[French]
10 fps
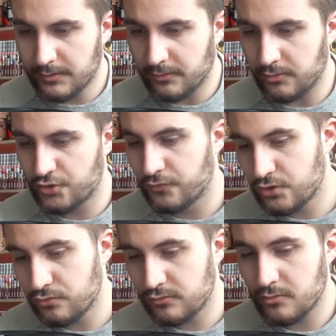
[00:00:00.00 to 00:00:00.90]
je vais
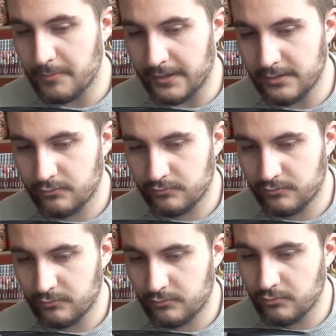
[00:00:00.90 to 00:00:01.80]
juste parler de
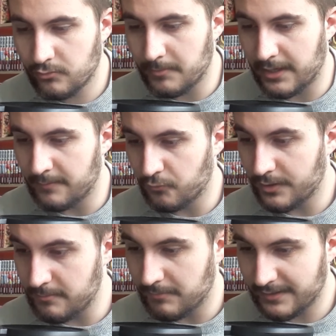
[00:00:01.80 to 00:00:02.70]
ceux que bah
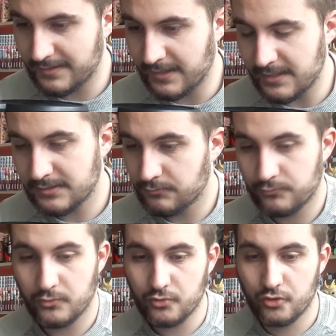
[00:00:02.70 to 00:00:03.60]
moi ils m'intéressent
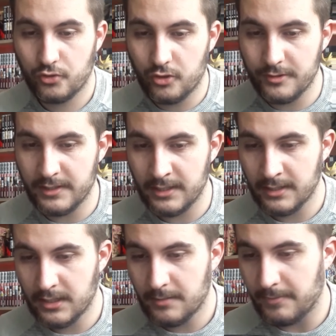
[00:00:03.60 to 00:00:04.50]
ou ceux que je
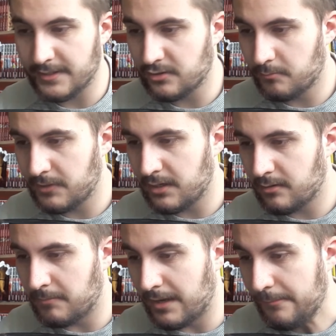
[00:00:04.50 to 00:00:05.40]
connais. Par exemple
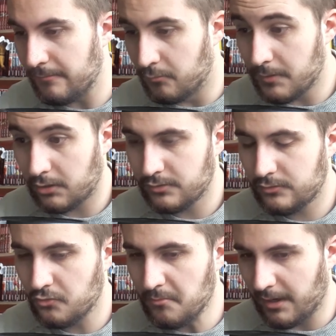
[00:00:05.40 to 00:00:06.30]
là, bah,
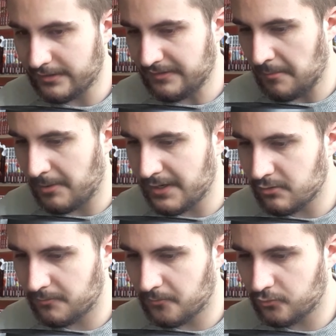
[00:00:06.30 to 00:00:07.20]
mercredi 2 mars, il n'y a pas
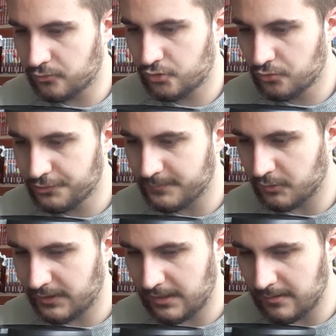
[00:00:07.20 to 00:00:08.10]
énormément de choses
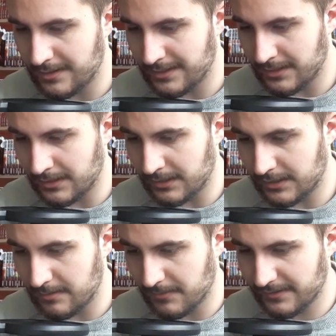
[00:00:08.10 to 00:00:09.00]
moi qui,
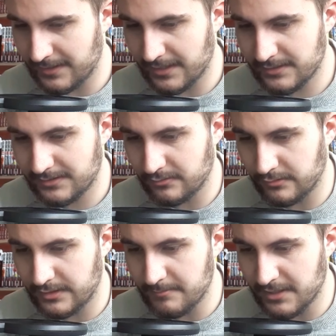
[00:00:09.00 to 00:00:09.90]
qui m'intéressent
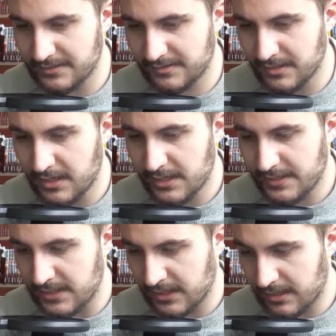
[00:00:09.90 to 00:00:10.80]
des masses.
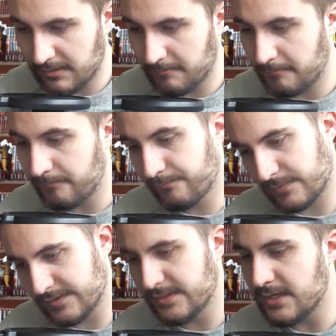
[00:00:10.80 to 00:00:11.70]
Il y a
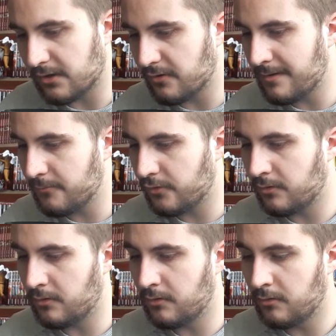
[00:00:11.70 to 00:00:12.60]
s'il il y a quand même
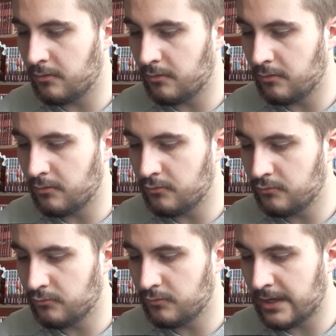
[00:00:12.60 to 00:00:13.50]

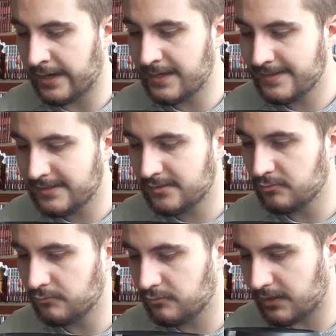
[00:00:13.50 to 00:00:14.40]
euh, la
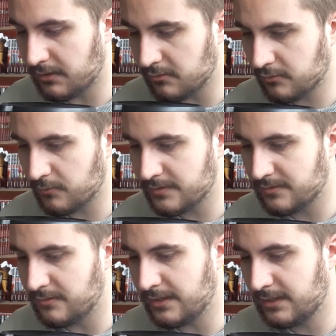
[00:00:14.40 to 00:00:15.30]
réédition de Dragon
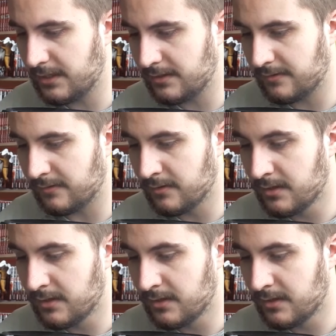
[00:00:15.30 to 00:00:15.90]
Quest, la quête,